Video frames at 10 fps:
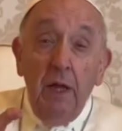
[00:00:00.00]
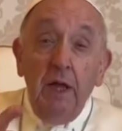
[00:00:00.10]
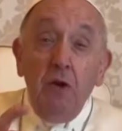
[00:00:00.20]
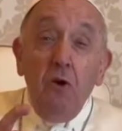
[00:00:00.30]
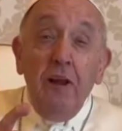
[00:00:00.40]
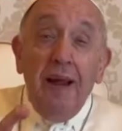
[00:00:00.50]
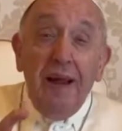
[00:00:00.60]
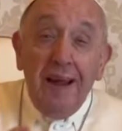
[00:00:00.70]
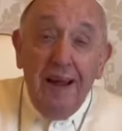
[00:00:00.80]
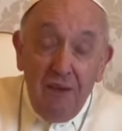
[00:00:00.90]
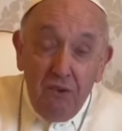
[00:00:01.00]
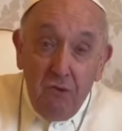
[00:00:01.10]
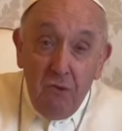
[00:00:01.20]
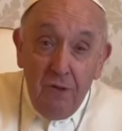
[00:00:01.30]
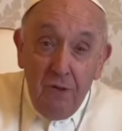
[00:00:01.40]
Y no le hagan
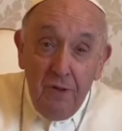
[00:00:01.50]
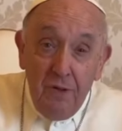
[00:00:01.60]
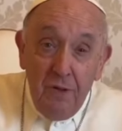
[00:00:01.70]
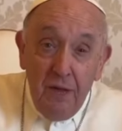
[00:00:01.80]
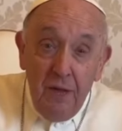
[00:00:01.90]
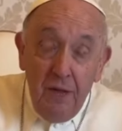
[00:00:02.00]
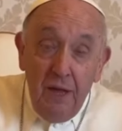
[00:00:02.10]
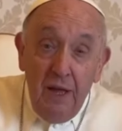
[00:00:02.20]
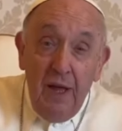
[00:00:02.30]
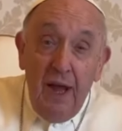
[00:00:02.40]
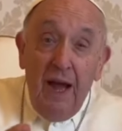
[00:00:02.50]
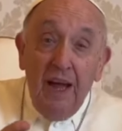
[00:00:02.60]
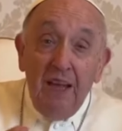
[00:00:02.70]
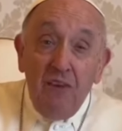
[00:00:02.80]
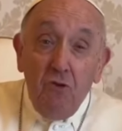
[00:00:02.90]
caso a
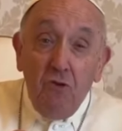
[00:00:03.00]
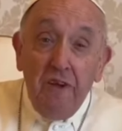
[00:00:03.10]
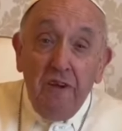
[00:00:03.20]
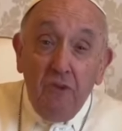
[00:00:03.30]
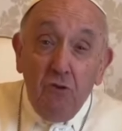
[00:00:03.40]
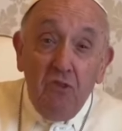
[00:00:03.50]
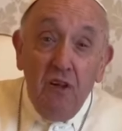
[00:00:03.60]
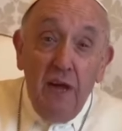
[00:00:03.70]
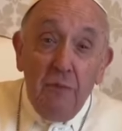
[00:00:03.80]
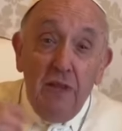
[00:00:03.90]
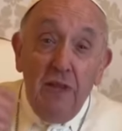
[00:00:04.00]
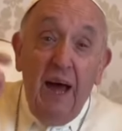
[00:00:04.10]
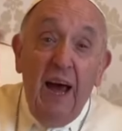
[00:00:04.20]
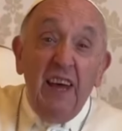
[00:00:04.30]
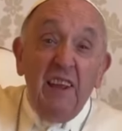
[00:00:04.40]
aquellos que reducen la
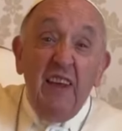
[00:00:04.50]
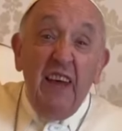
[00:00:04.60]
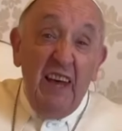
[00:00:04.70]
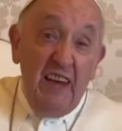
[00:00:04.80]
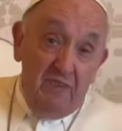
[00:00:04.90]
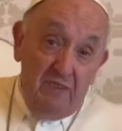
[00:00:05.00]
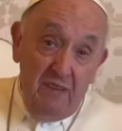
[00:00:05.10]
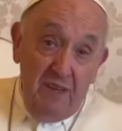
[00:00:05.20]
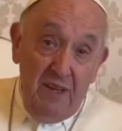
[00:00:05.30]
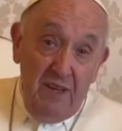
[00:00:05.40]
vida a ideas